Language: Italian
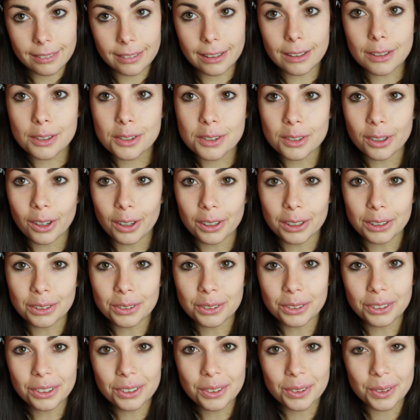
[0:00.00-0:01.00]
del
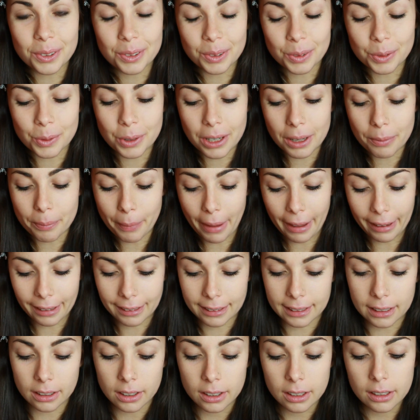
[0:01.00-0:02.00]
solito con due
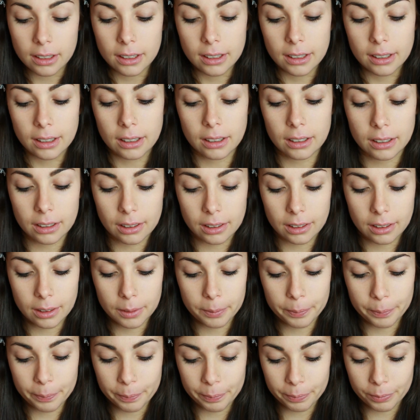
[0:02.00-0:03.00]
becchi
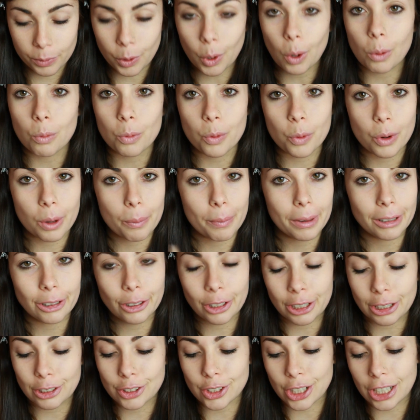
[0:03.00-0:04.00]
um, comunque
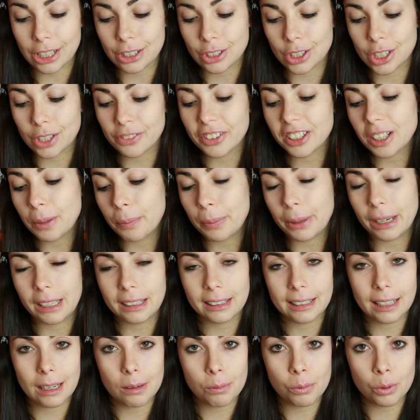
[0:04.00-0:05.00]
bando alle ciance vado a
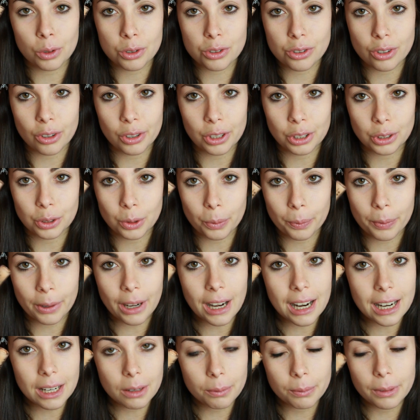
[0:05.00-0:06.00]
prendere il mio solito
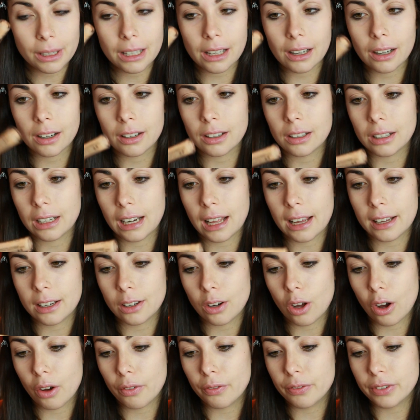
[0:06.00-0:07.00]
primer
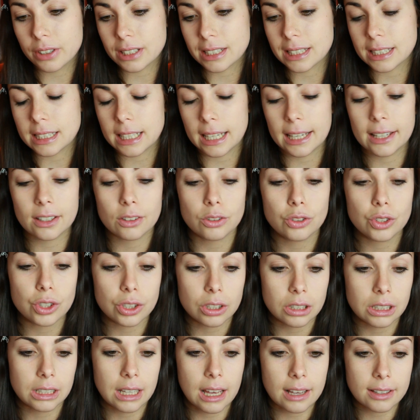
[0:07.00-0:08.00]
l'I Love
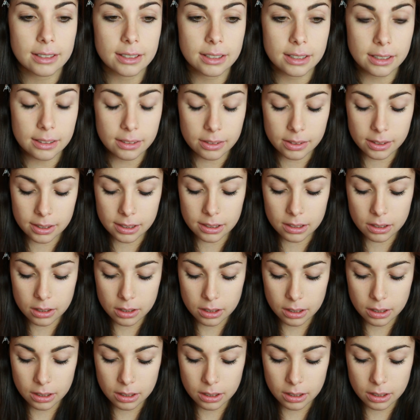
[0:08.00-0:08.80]
Stage di Essence